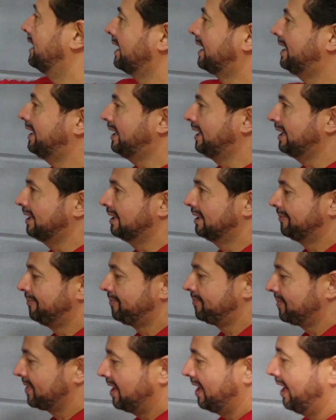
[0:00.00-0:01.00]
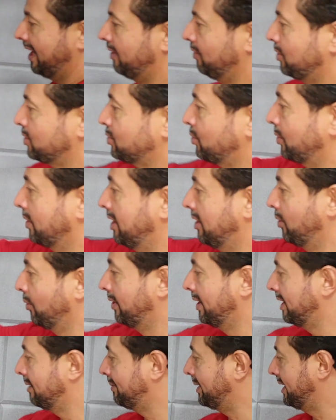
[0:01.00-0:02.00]
daqui é nosso
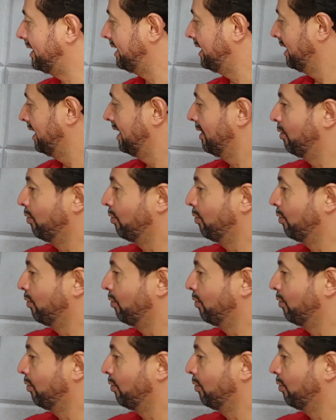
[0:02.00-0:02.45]
organograma, né?